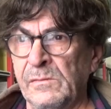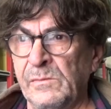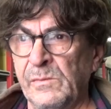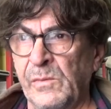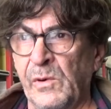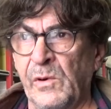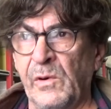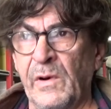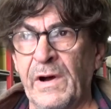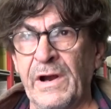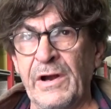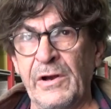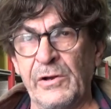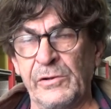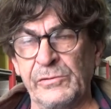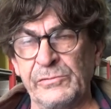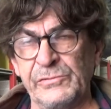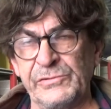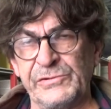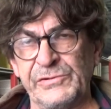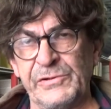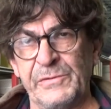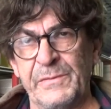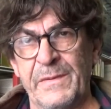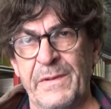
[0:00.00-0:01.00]
Bon, alors
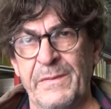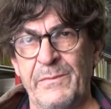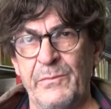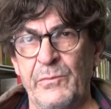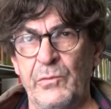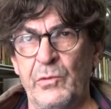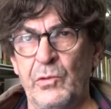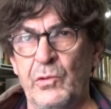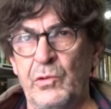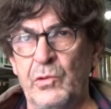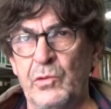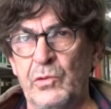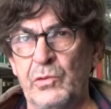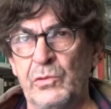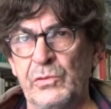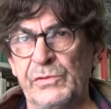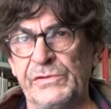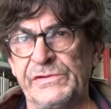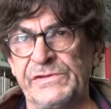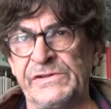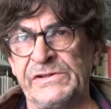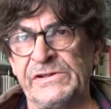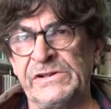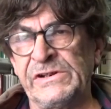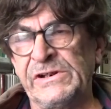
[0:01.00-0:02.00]
nous sommes à
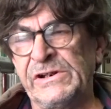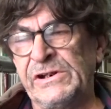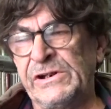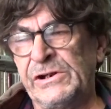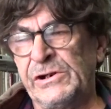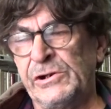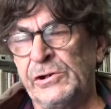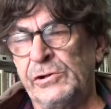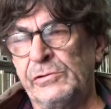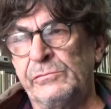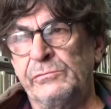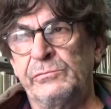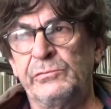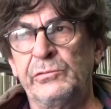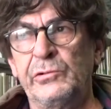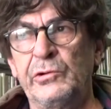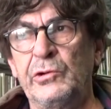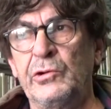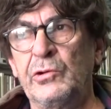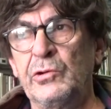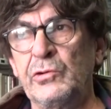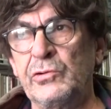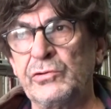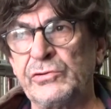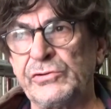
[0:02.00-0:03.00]
Mulhouse.
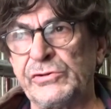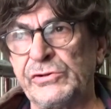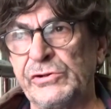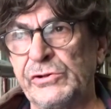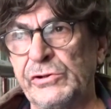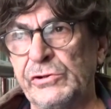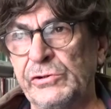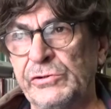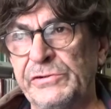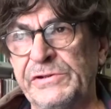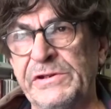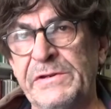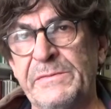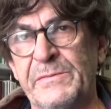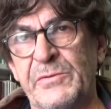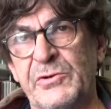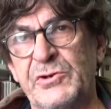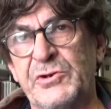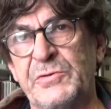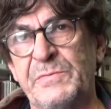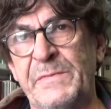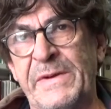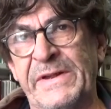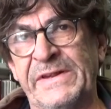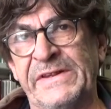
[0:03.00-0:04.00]
Mulhouse, le
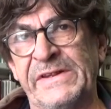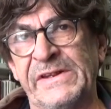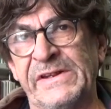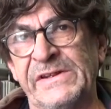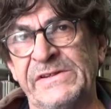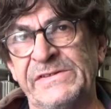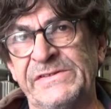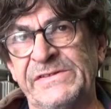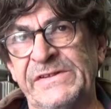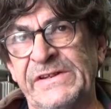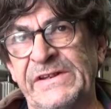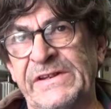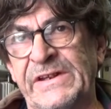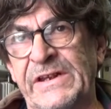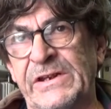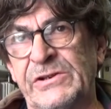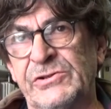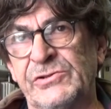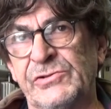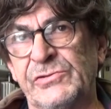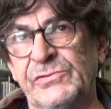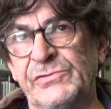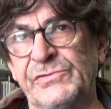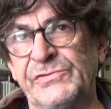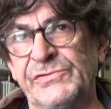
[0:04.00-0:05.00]
dimanche matin, c'est quelque
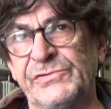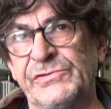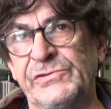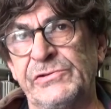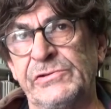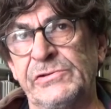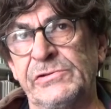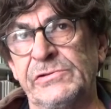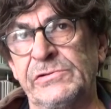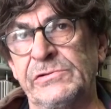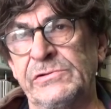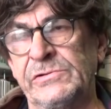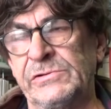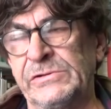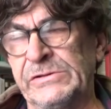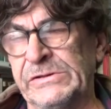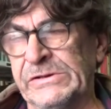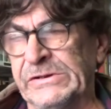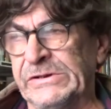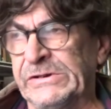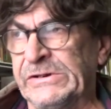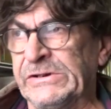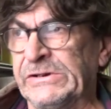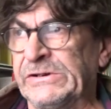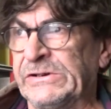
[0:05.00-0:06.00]
chose
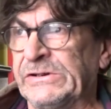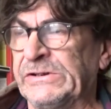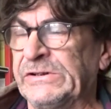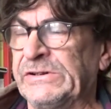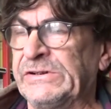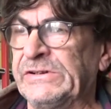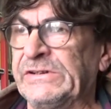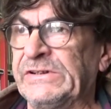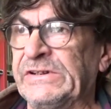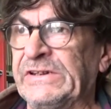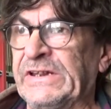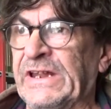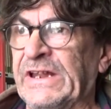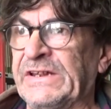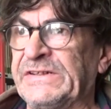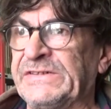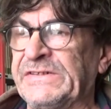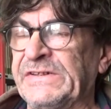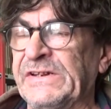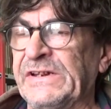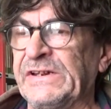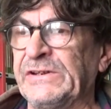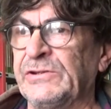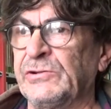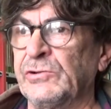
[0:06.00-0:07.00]

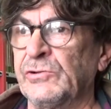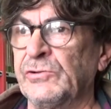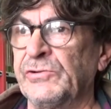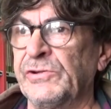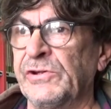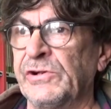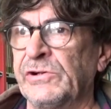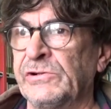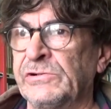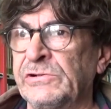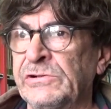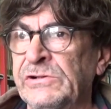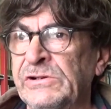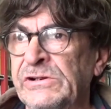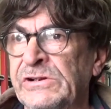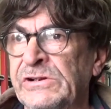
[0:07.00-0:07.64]
d'assez étonnant.